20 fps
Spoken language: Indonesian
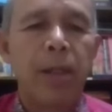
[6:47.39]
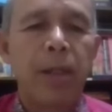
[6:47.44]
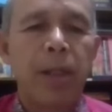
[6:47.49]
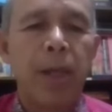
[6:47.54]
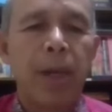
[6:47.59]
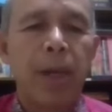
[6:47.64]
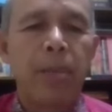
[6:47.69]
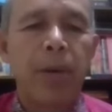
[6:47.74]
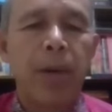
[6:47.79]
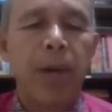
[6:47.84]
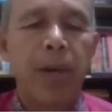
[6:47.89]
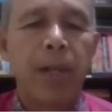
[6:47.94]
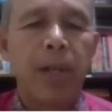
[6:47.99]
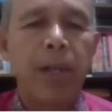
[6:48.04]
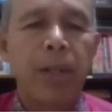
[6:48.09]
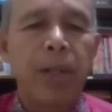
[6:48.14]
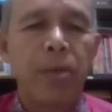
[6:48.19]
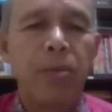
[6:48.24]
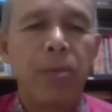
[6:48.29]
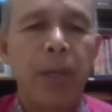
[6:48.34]
Tidak
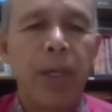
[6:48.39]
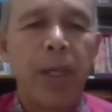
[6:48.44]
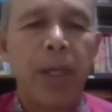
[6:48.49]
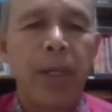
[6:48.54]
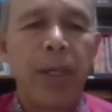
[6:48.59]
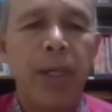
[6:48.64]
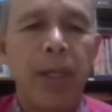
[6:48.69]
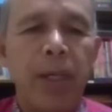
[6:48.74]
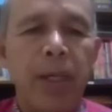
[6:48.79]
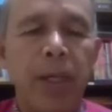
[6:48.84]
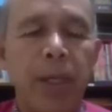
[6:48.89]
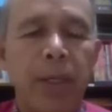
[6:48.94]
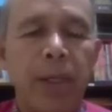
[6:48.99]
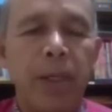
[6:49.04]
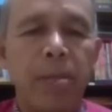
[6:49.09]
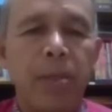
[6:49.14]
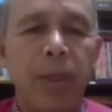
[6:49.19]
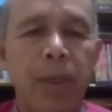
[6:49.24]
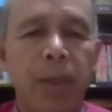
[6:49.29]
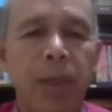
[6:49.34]
benarnya itu begini,
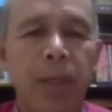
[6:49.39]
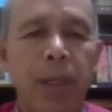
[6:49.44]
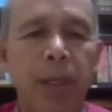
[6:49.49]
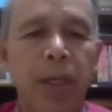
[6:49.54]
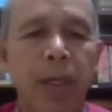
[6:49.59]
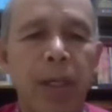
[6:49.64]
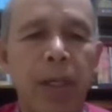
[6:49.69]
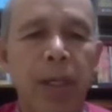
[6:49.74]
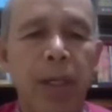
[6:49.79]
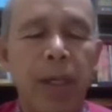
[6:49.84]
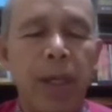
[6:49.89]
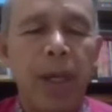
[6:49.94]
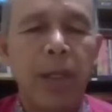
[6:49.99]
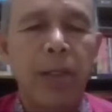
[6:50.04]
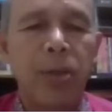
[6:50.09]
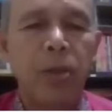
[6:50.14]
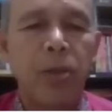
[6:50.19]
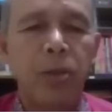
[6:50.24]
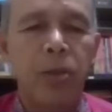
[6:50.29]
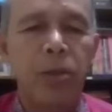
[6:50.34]
seperti
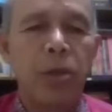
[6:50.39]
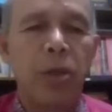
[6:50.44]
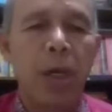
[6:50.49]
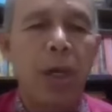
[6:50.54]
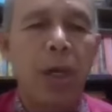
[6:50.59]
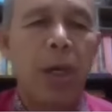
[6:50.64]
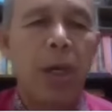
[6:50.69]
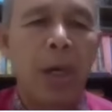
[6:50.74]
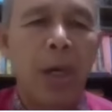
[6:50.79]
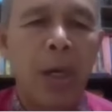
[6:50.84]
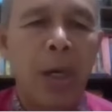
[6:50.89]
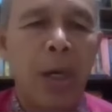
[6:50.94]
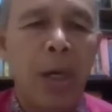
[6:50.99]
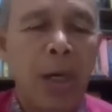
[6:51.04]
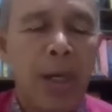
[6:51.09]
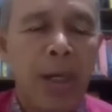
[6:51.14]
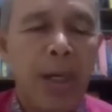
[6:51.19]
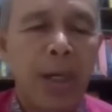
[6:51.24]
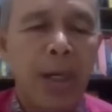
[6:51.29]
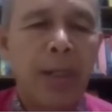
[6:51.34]
kasus uh,
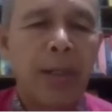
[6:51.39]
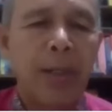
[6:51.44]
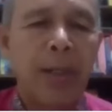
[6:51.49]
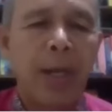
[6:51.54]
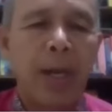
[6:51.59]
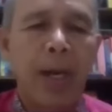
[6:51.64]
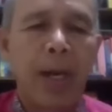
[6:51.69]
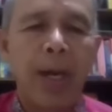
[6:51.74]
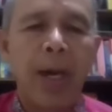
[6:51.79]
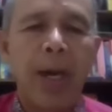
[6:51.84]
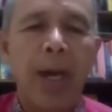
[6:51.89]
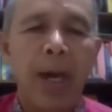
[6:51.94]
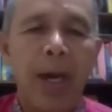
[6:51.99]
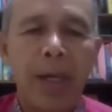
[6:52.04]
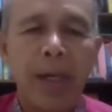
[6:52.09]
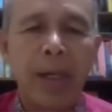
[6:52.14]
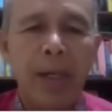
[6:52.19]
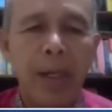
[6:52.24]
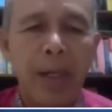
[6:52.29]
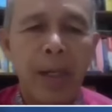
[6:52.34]

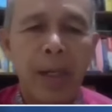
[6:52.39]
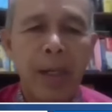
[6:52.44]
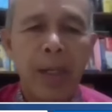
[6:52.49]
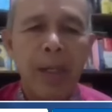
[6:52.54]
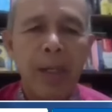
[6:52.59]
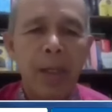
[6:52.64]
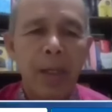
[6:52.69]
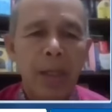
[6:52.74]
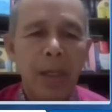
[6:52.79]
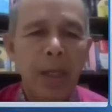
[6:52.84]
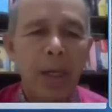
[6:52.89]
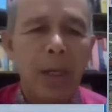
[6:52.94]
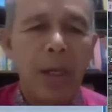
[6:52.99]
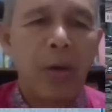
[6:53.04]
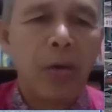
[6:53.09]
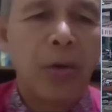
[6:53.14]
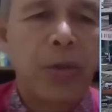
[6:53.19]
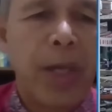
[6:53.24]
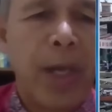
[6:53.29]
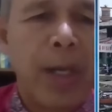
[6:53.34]
kecelakaan uh,
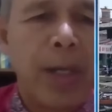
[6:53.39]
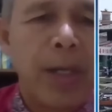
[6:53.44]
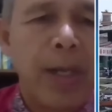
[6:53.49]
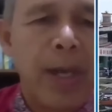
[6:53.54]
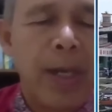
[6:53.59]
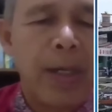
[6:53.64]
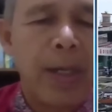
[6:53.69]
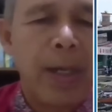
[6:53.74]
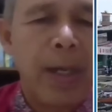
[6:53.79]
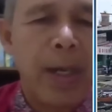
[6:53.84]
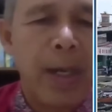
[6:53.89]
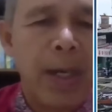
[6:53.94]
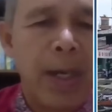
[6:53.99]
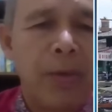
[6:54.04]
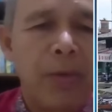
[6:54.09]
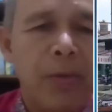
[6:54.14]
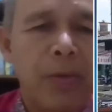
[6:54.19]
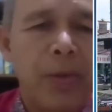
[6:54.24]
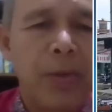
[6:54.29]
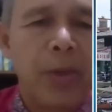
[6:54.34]
Rosalia Indah
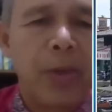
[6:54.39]
lalu.